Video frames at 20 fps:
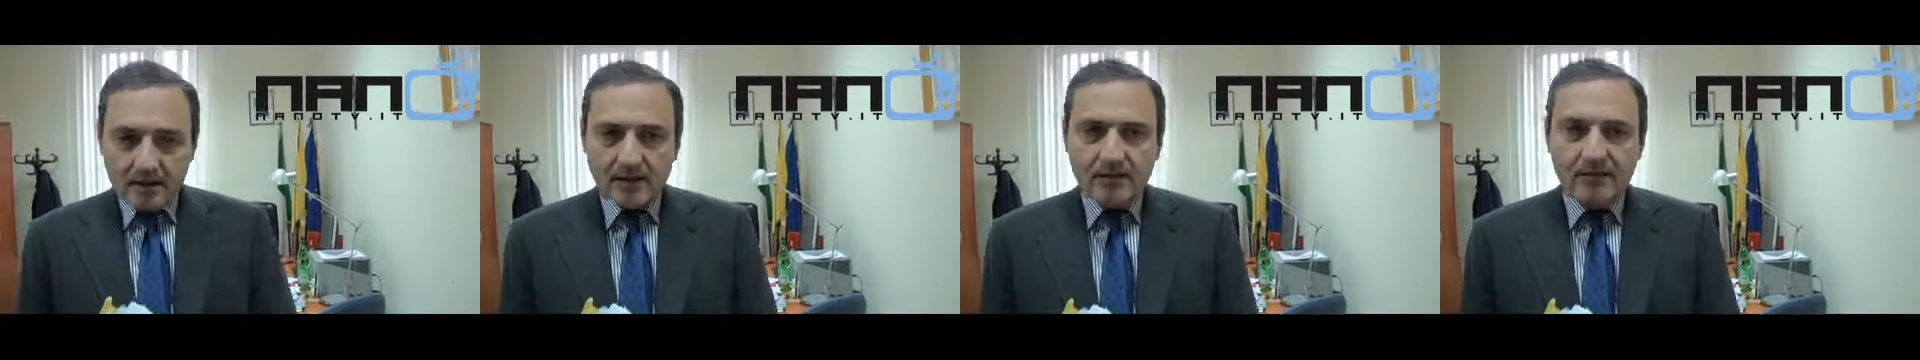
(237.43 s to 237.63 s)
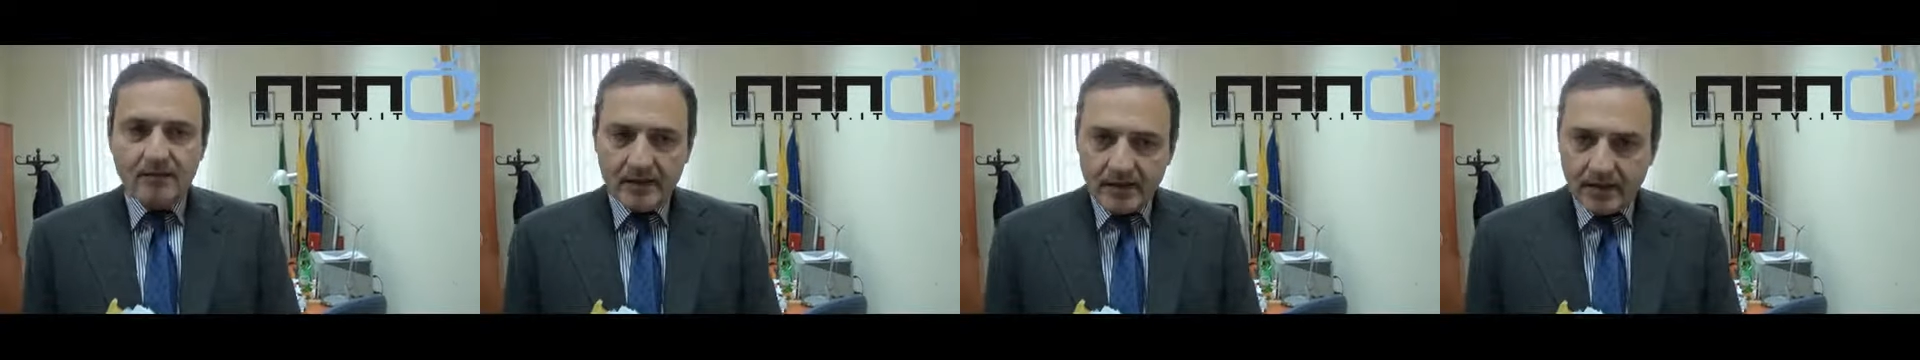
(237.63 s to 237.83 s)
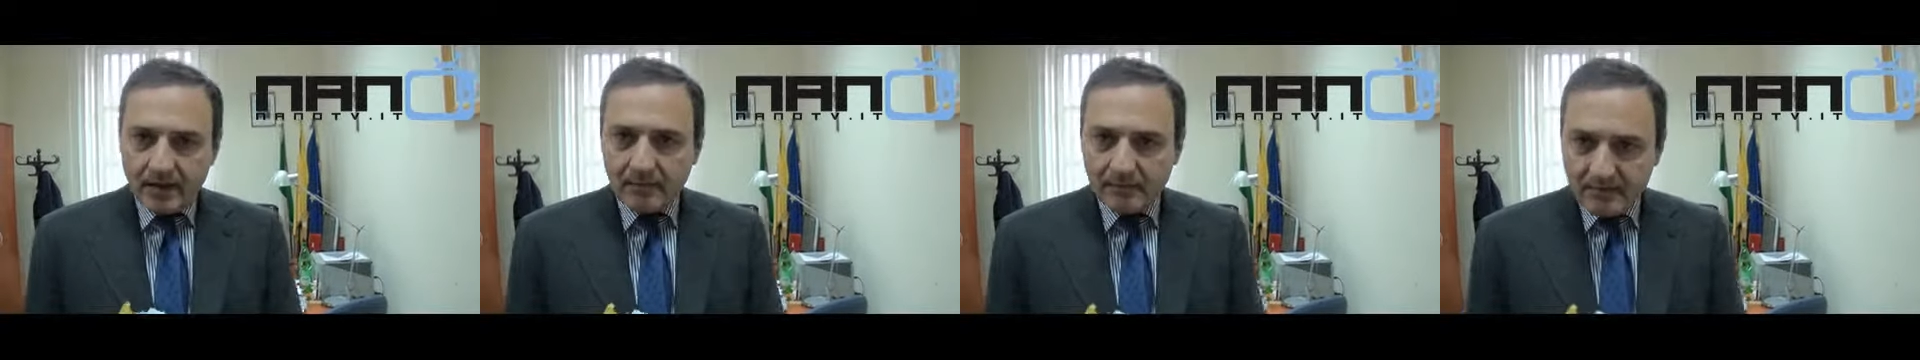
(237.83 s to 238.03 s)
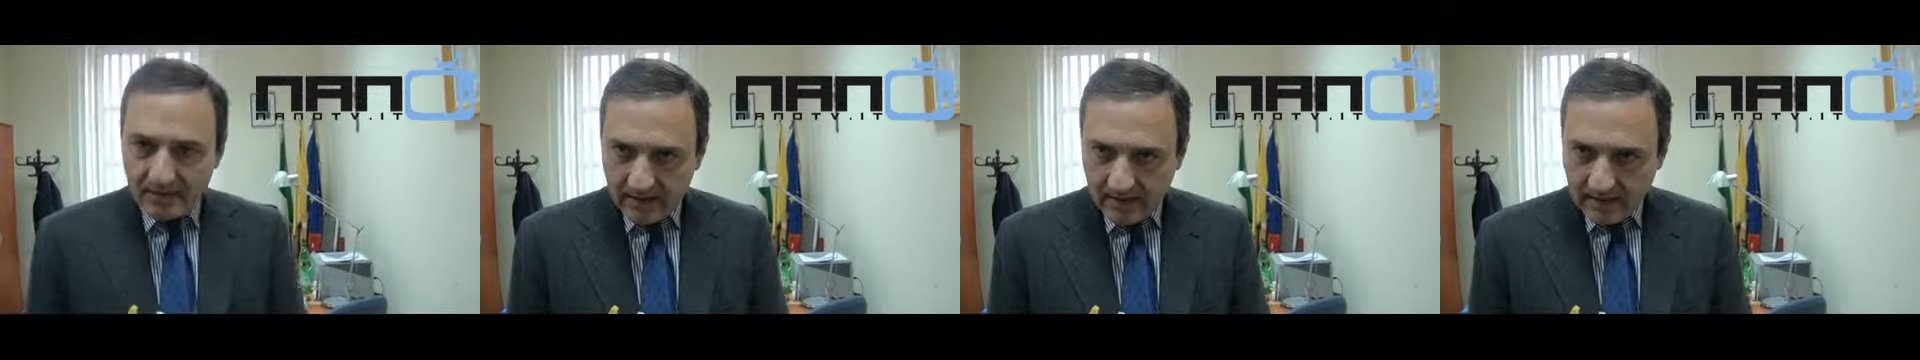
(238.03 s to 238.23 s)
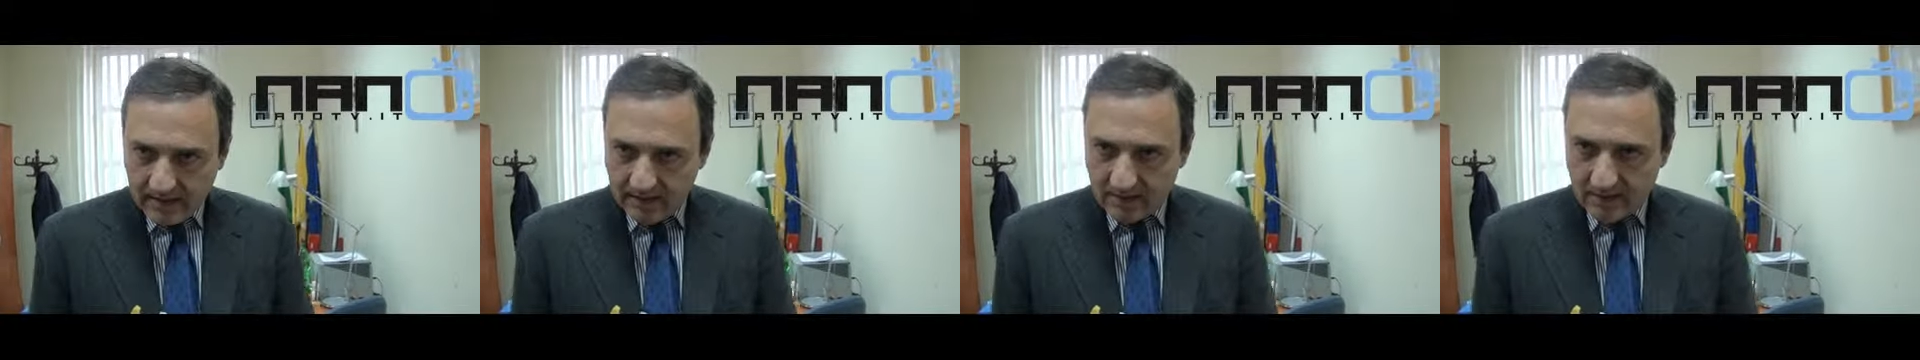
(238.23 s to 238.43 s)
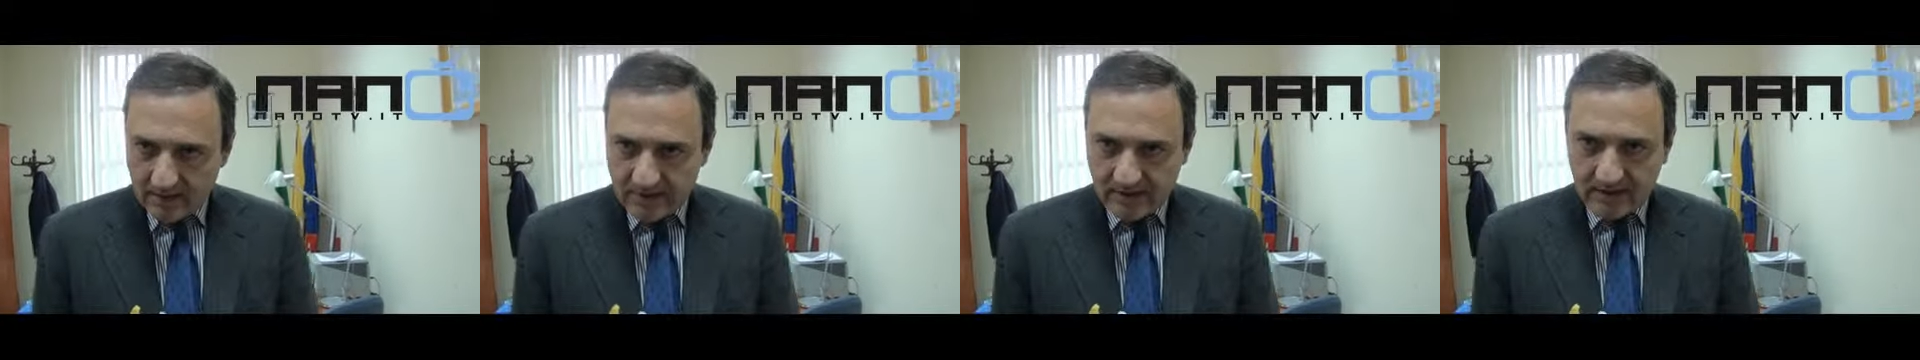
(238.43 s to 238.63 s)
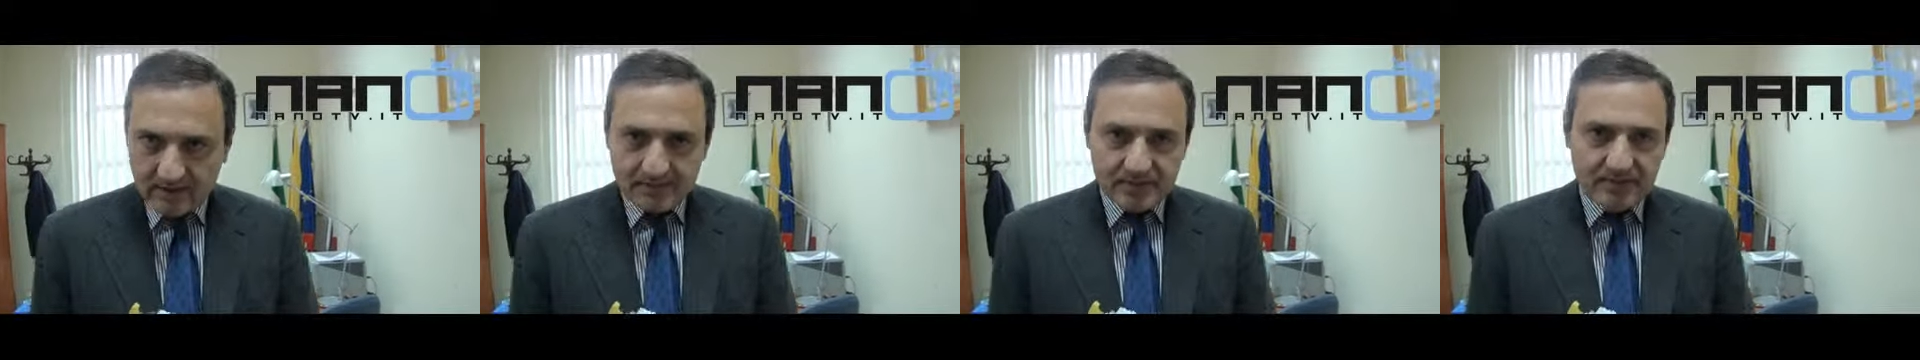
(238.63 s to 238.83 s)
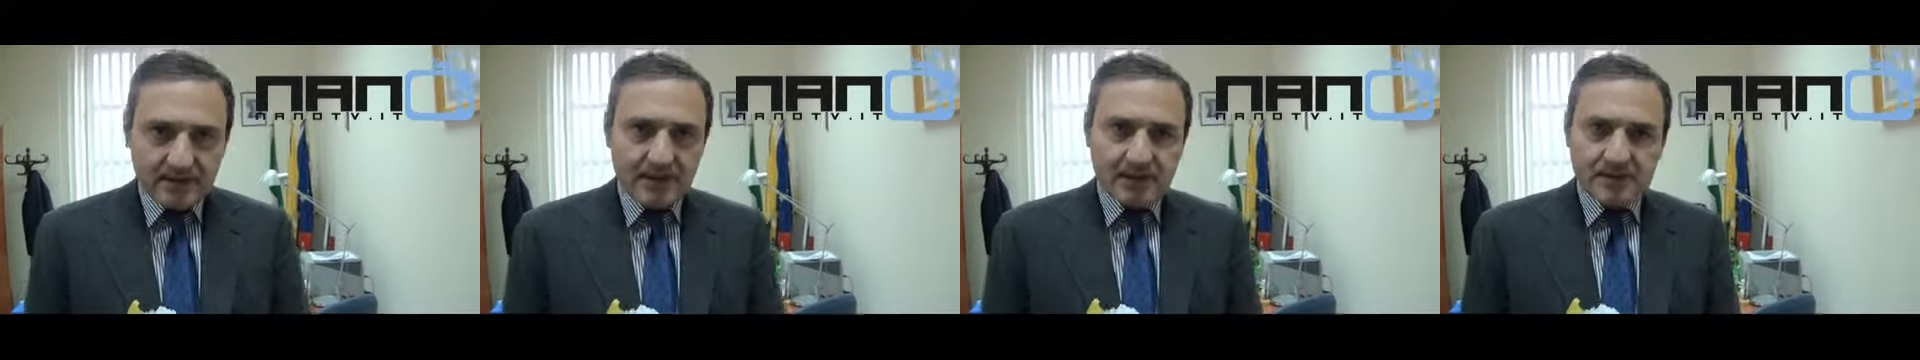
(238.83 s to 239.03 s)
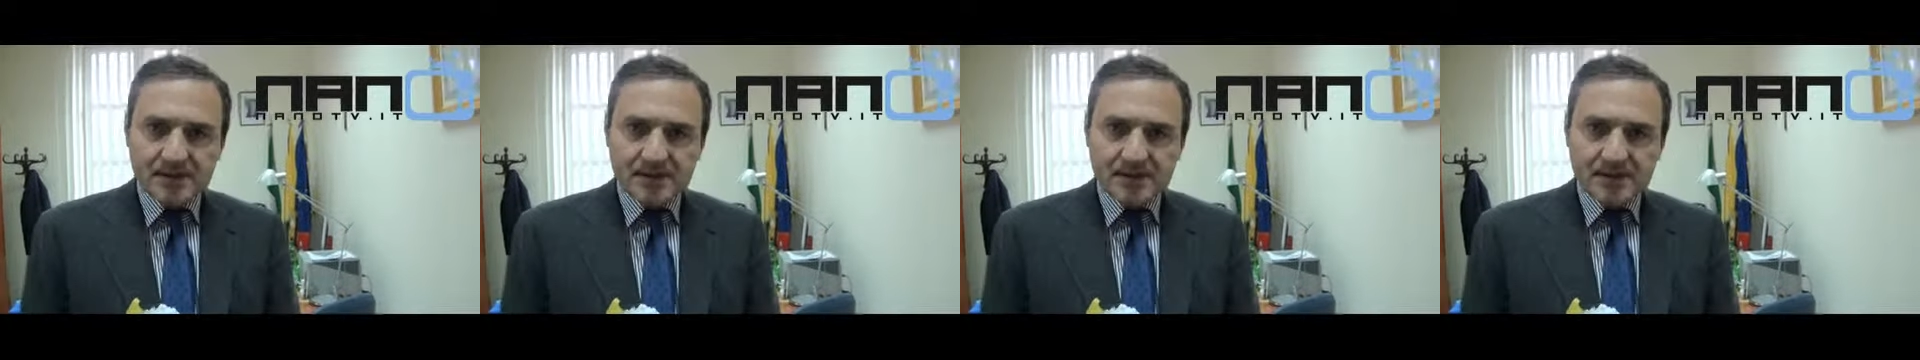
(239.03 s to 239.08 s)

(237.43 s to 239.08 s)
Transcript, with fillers: che viene appellato sempre di